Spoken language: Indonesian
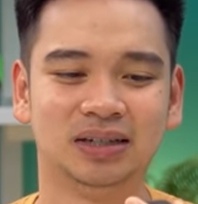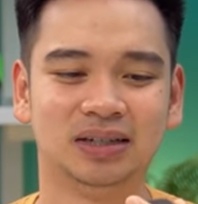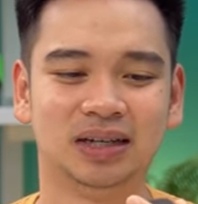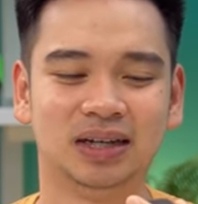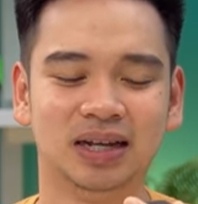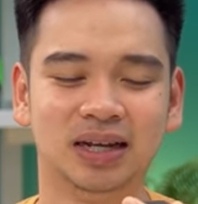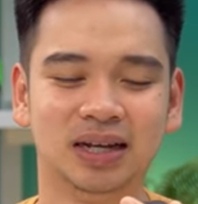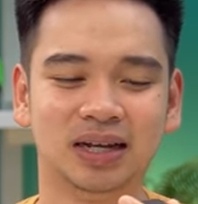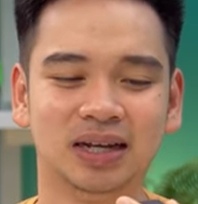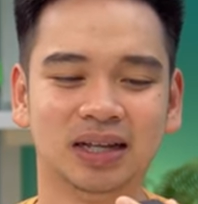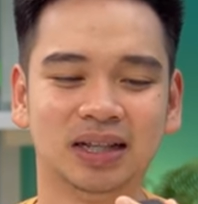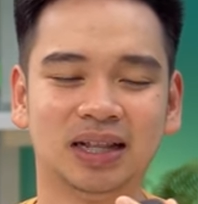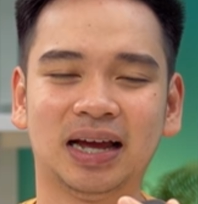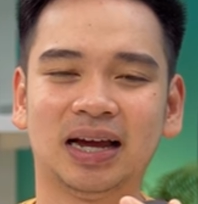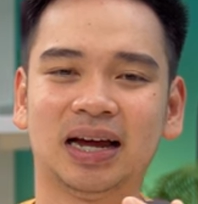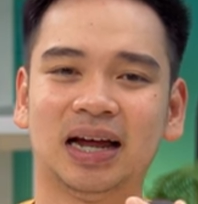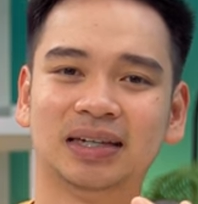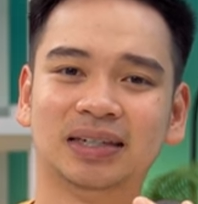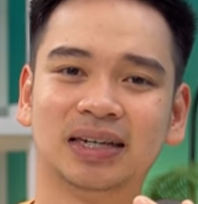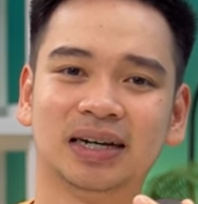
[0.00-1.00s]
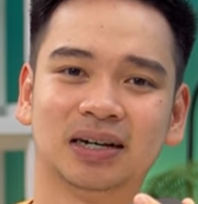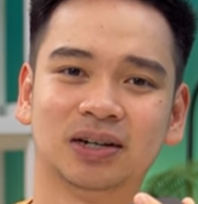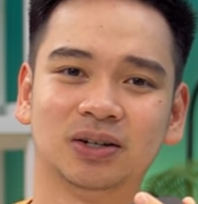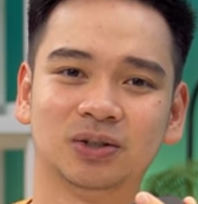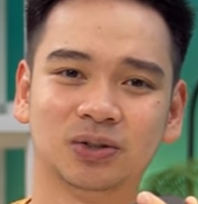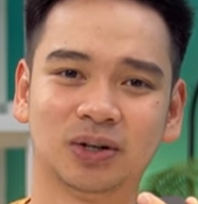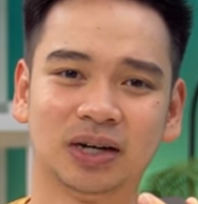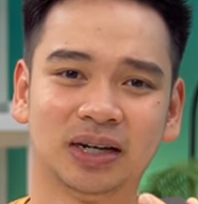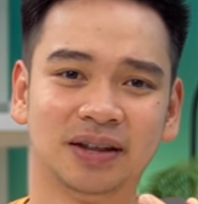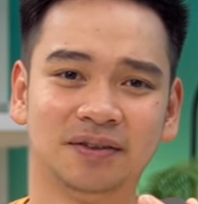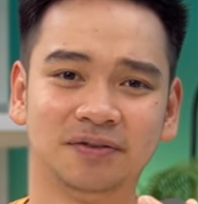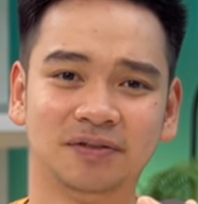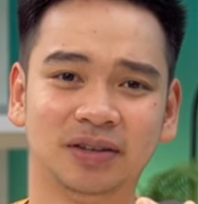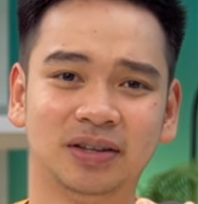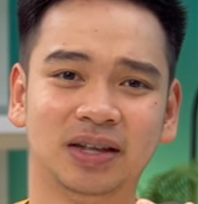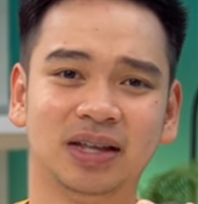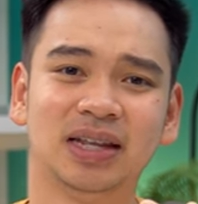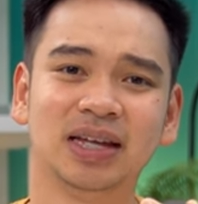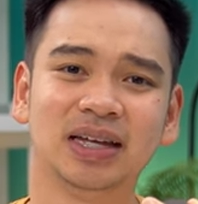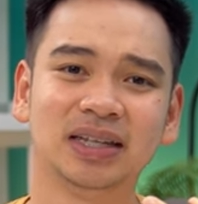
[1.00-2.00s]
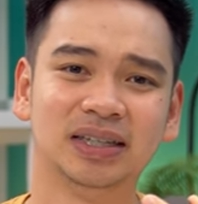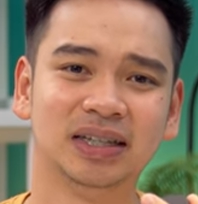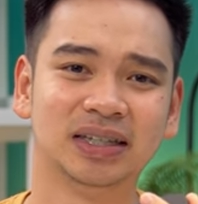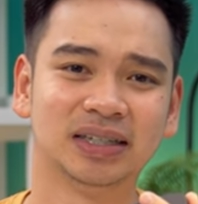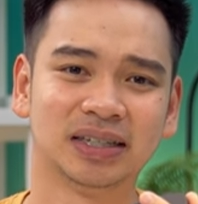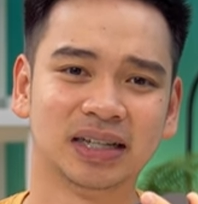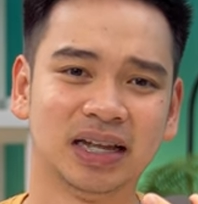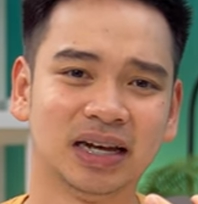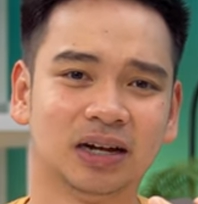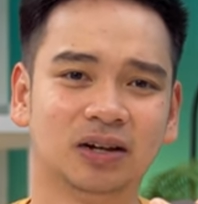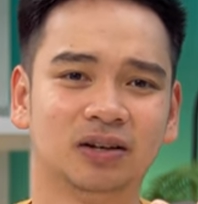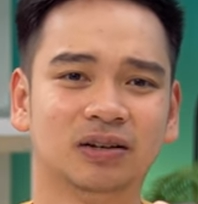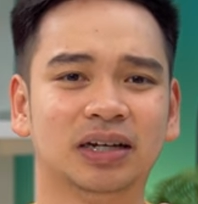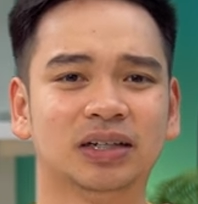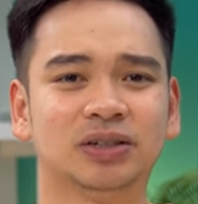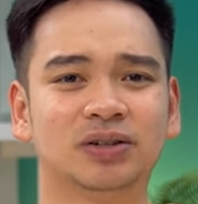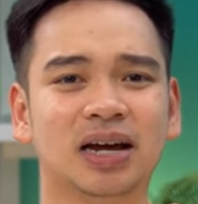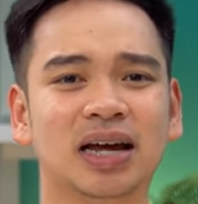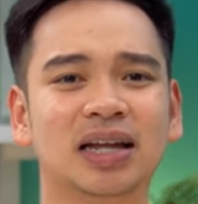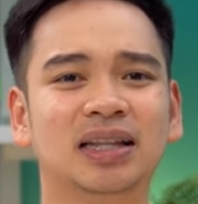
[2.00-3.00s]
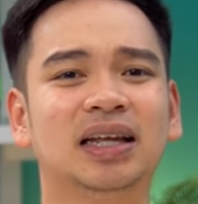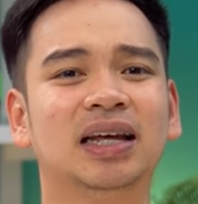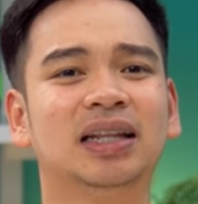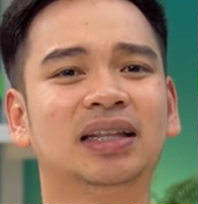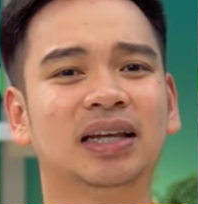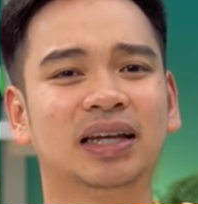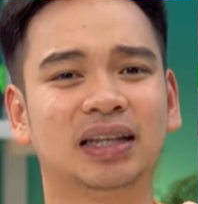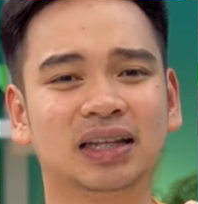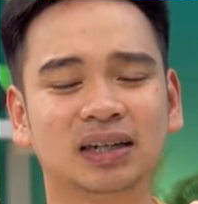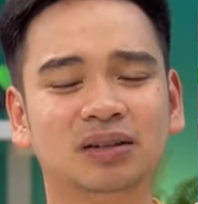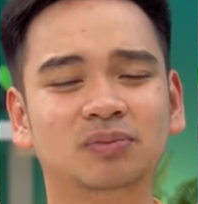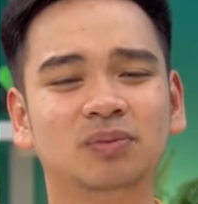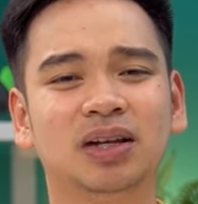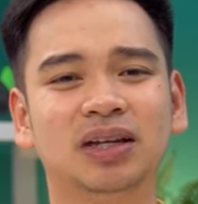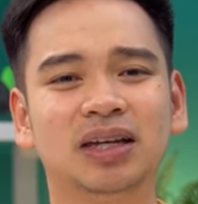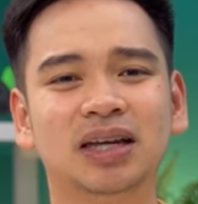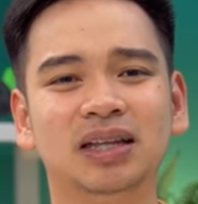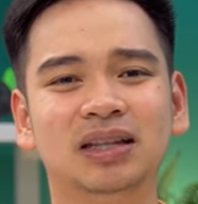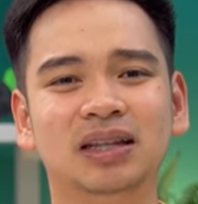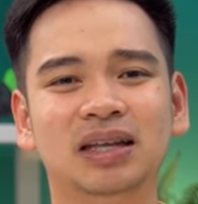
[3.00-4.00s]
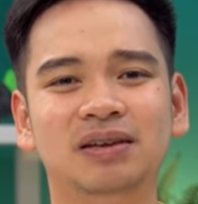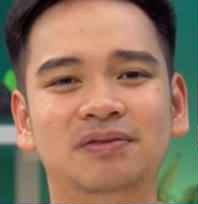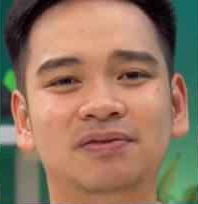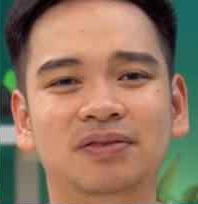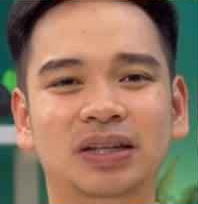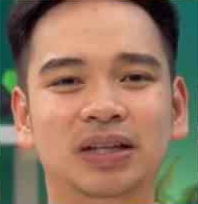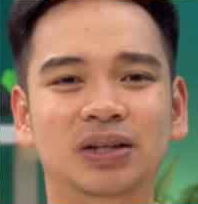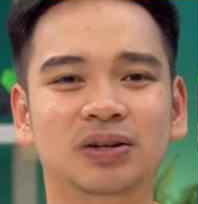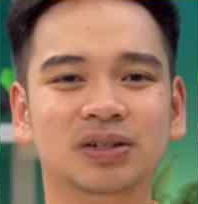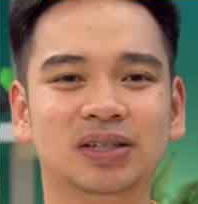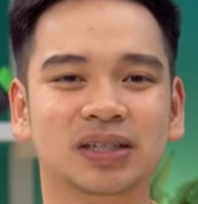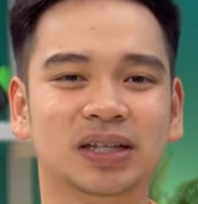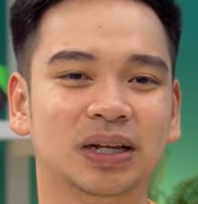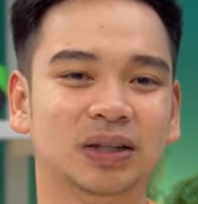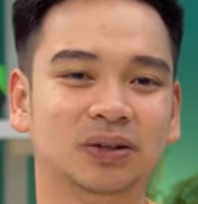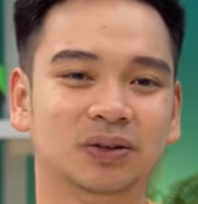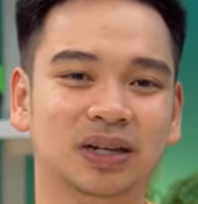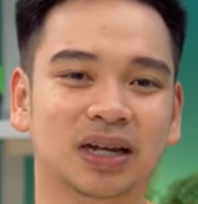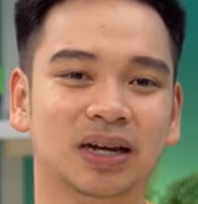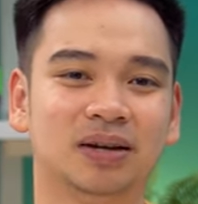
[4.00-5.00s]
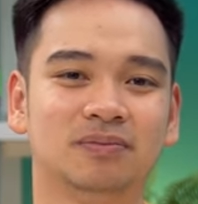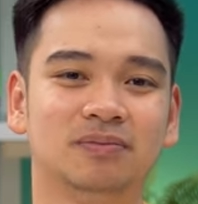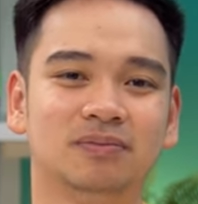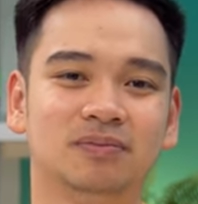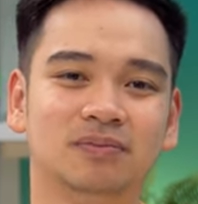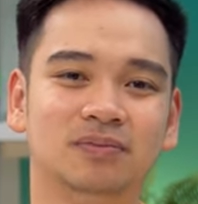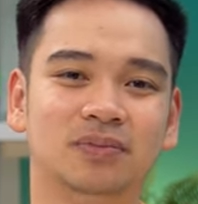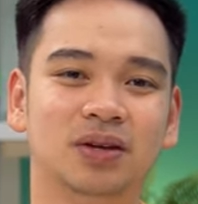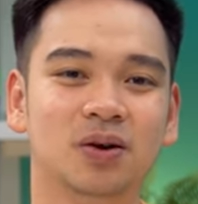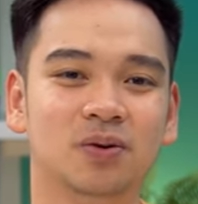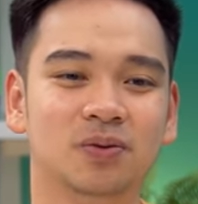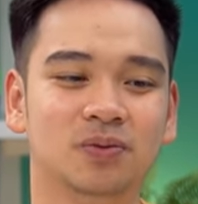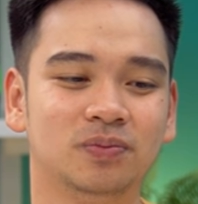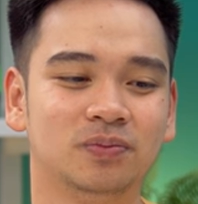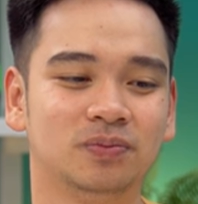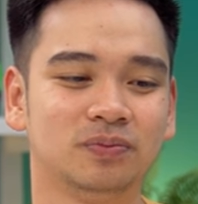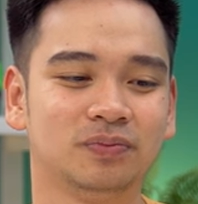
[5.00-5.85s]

Jadi like aja kalau suka dengan video ini, dislike kalau nggak suka, dan kita ketemu lagi di video selanjutnya. Yo.